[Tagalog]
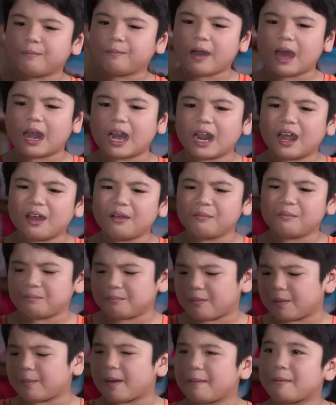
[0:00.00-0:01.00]
parang
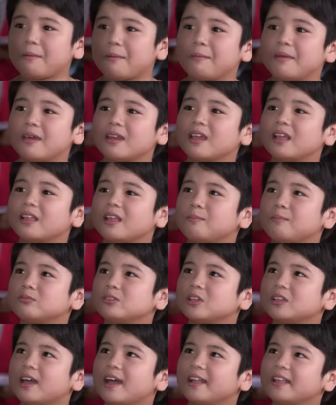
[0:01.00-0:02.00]
magpapamerienda po
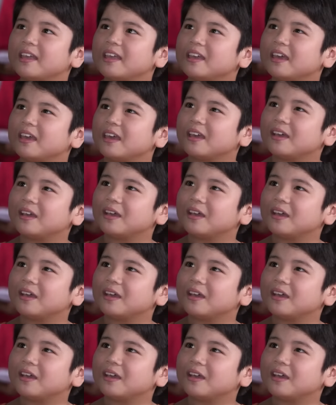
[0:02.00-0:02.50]
si nanay eh.